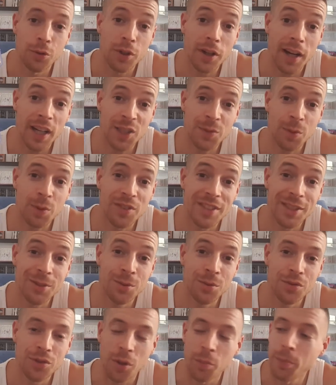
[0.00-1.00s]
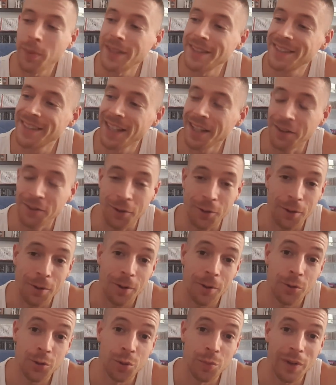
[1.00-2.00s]
Crash Bandicoot sur PS4
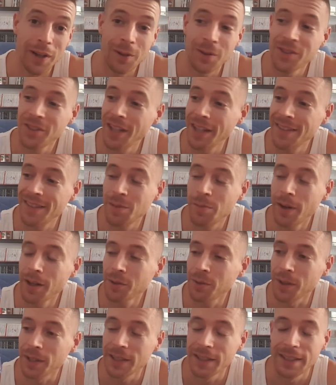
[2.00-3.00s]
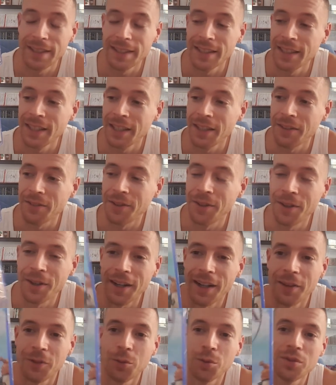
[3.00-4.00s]
euh, tombera aussi à 10 balles quoi.
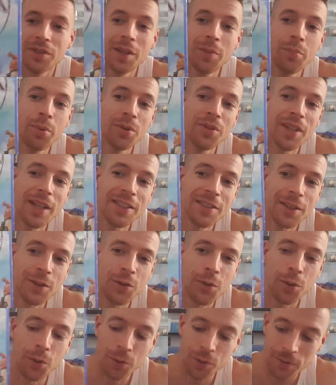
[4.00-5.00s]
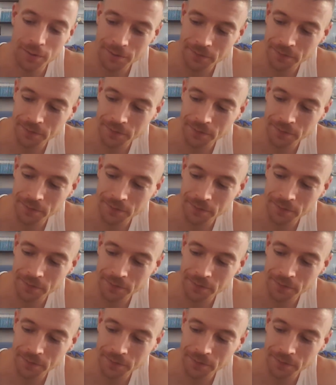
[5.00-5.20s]
Voilà, donc Deponia 5 euros.